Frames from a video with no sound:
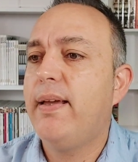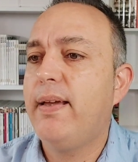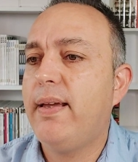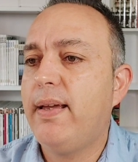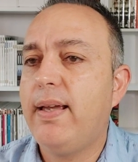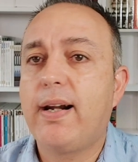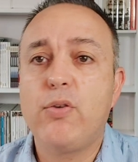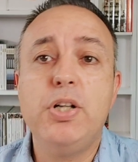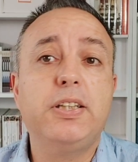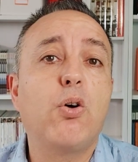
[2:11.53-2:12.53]
eh,
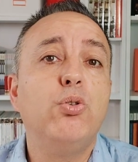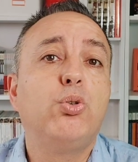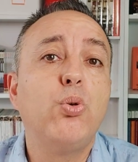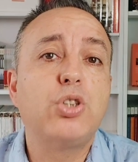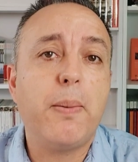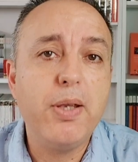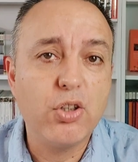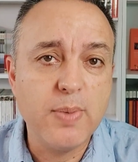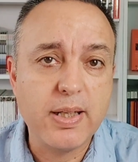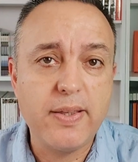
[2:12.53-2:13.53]
reunirte con tus
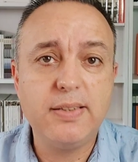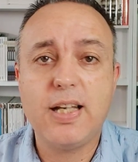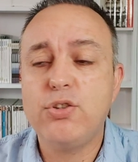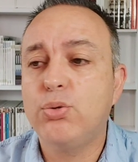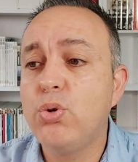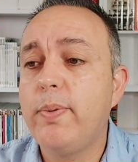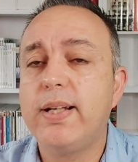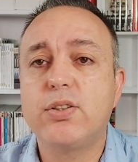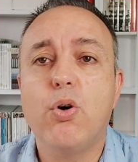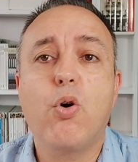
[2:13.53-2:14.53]
amigos madridistas,
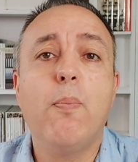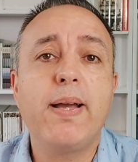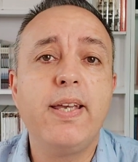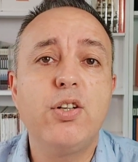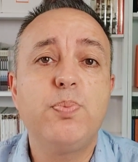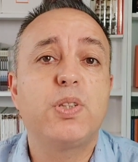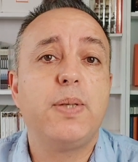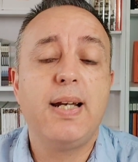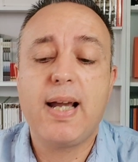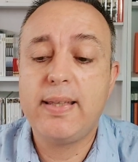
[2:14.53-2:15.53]
youtubers o compañeros, pues
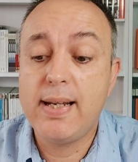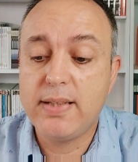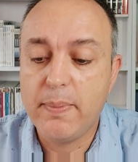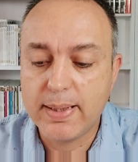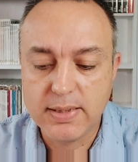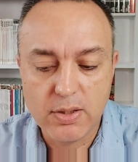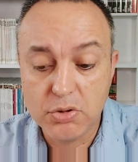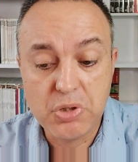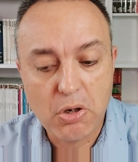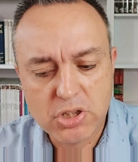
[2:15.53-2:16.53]
vienen a canales del Barça,
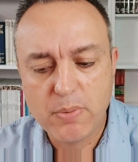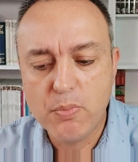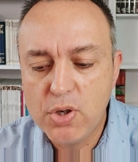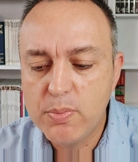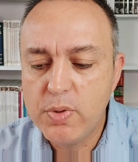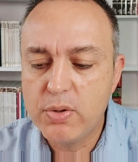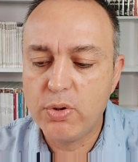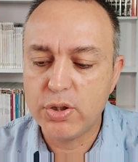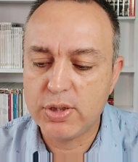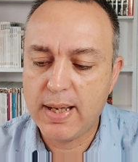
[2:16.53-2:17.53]
¿no? Es una cosa muy, muy
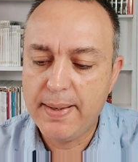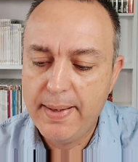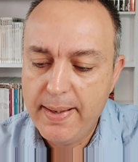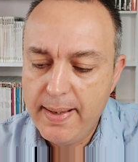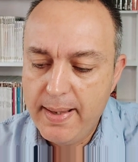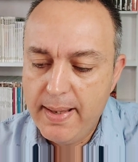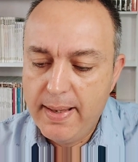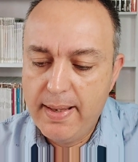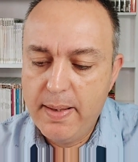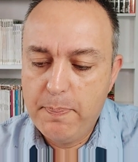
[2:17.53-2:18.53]
curiosa.
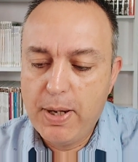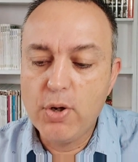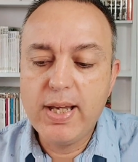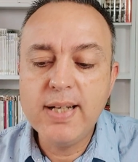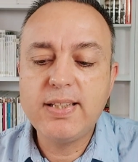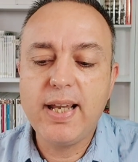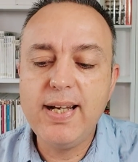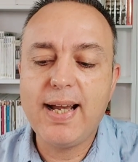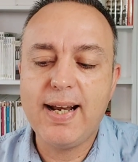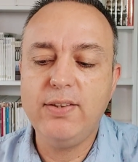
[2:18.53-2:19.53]
Eh, pero quieren
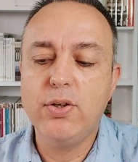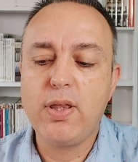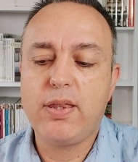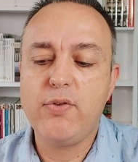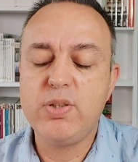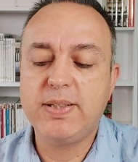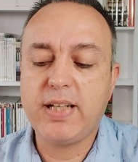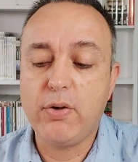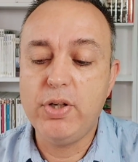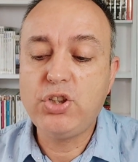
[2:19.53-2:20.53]
seguir ganando, dice Luis
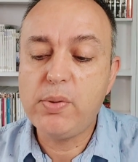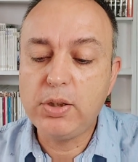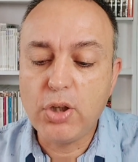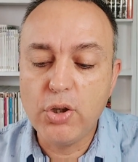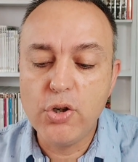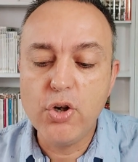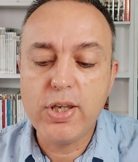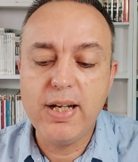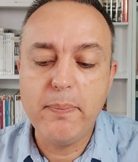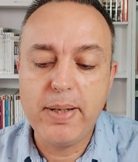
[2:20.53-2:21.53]
Mascaro, y sobre todo
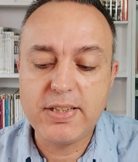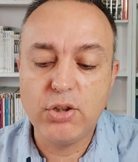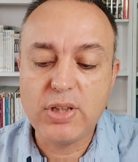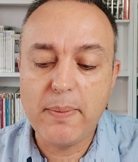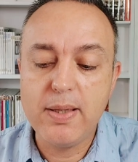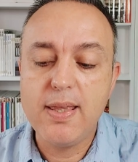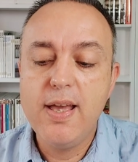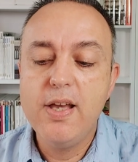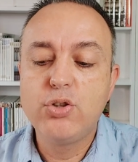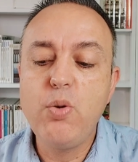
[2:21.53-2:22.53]
no quieren verse otra vez
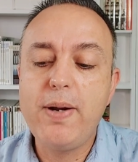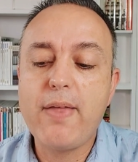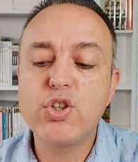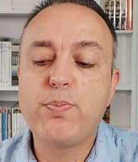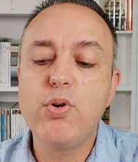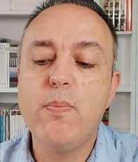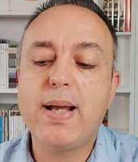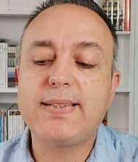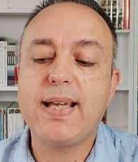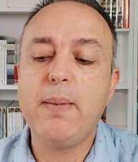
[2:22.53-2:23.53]
superados por un
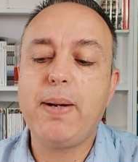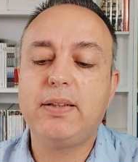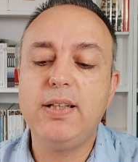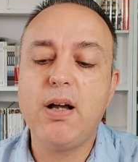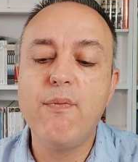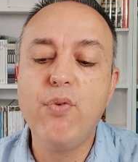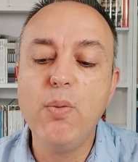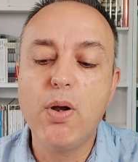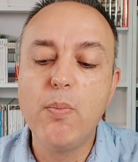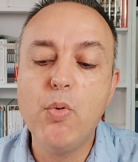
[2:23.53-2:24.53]
Barça que practica un
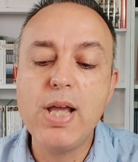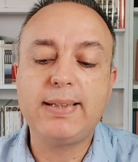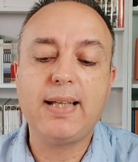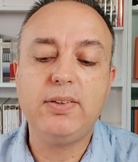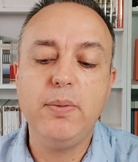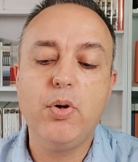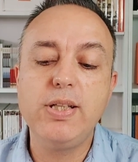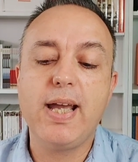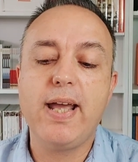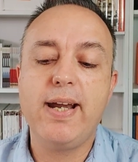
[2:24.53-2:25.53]
fútbol muy atractivo
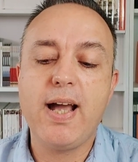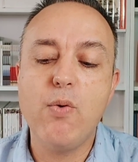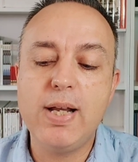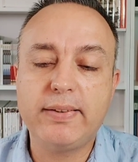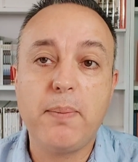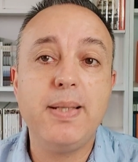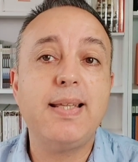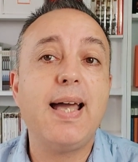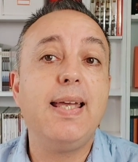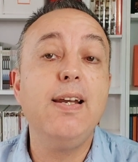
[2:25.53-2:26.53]
y que genera una
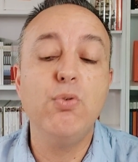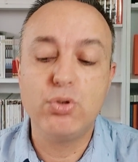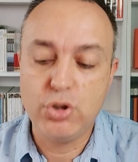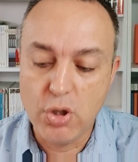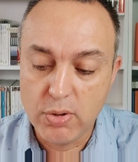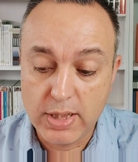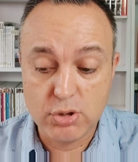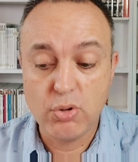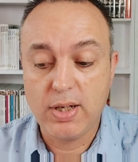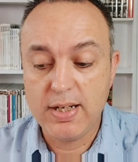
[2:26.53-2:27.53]
tremenda ilusión, que
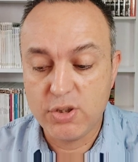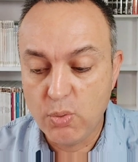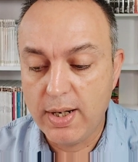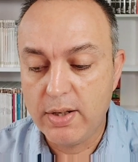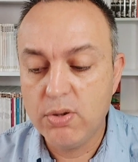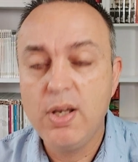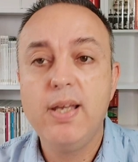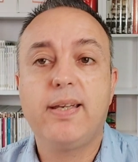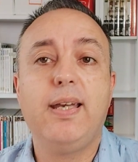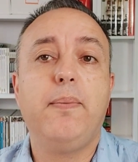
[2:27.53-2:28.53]
eso es lo que les duele, ¿no?
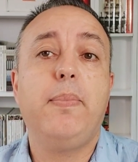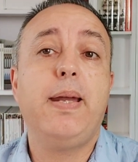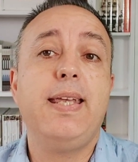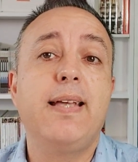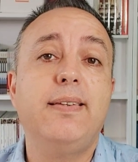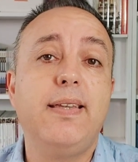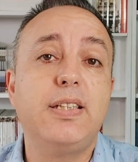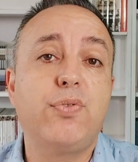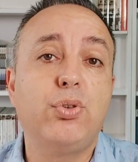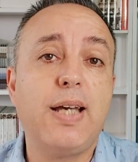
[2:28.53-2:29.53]
Que venían de
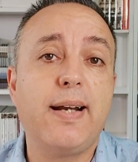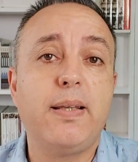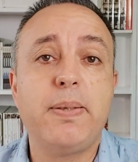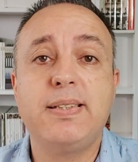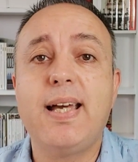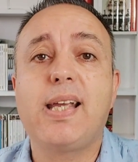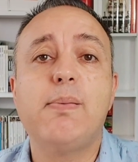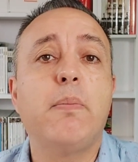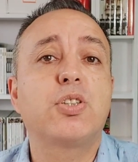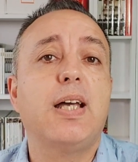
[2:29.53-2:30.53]
disfrutar, de pensar que
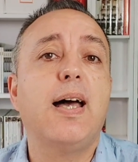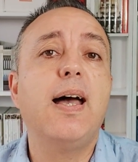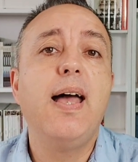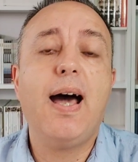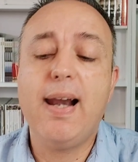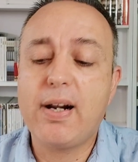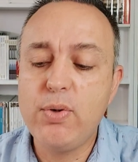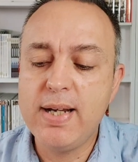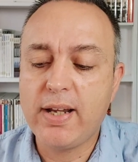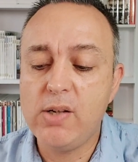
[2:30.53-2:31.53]
íbamos a, a la
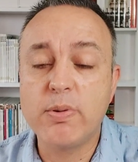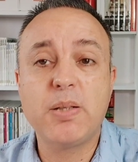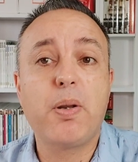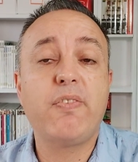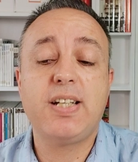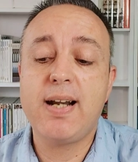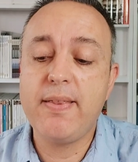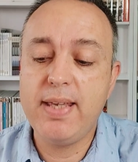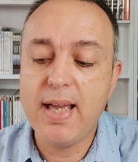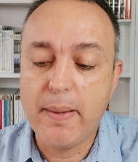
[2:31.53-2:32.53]
ruina, que no íbamos a poder fichar a
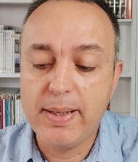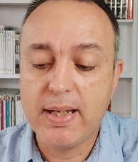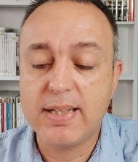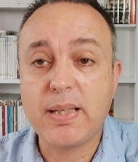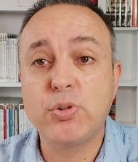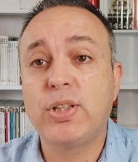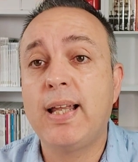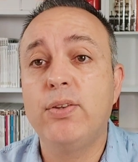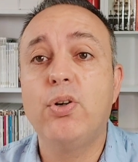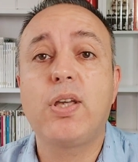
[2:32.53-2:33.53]
nadie, a ver que ahora estamos
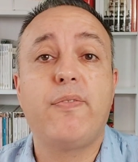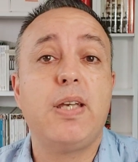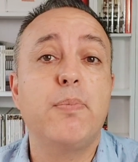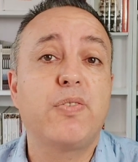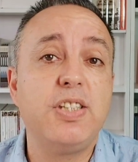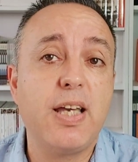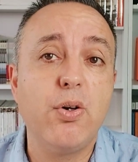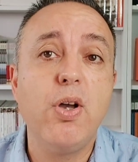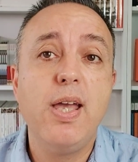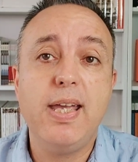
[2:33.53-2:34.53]
ganando, que hemos
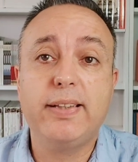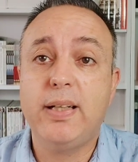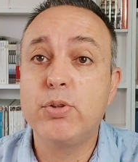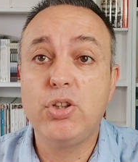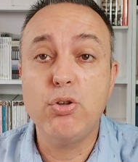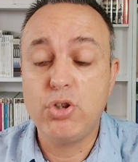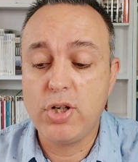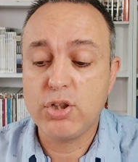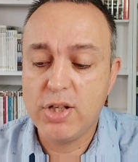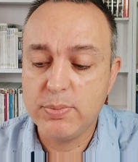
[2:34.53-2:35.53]
fichado y que tenemos
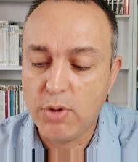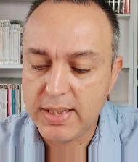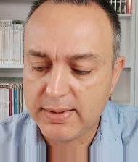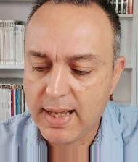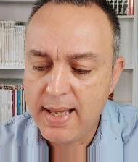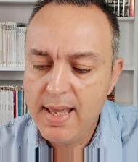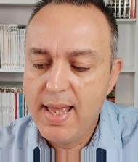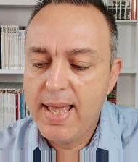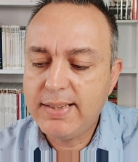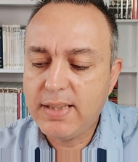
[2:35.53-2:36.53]
ilusión y eso les molesta.
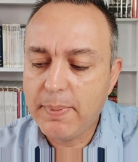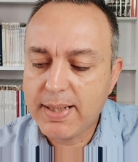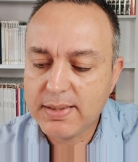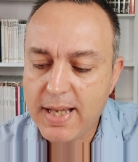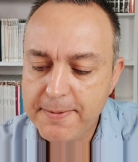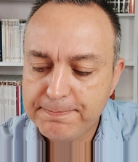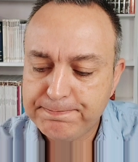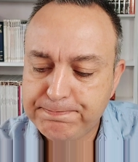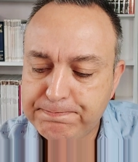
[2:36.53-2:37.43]
Este Barça,